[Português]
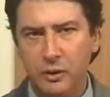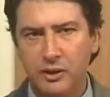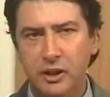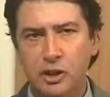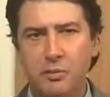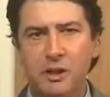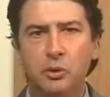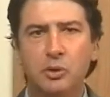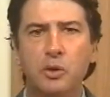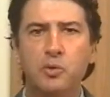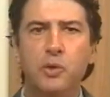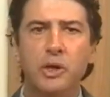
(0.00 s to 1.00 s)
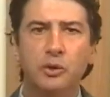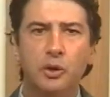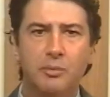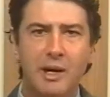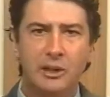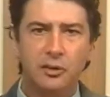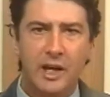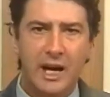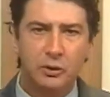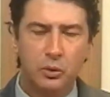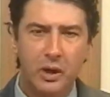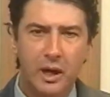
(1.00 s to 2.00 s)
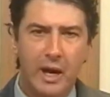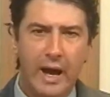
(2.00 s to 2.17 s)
O atendimento não foi normalizado,